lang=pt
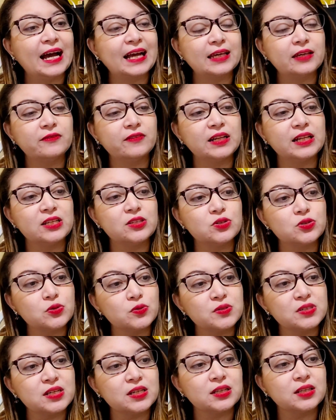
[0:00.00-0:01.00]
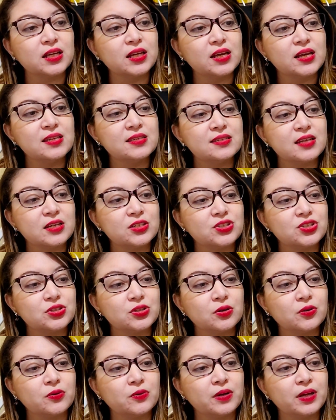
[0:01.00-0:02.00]
Aqui vem Lady Susan,
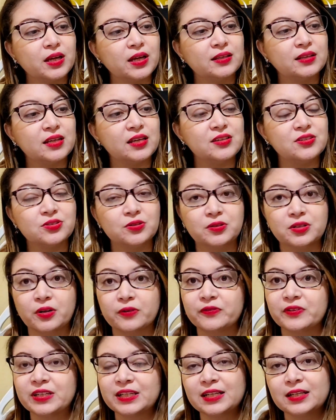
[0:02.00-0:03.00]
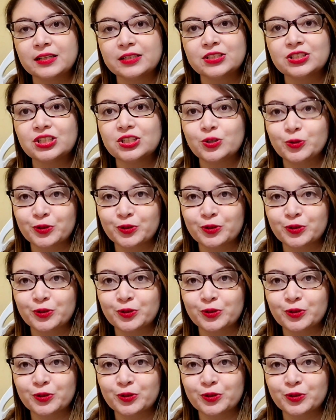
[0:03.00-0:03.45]
Sandstone and the History of England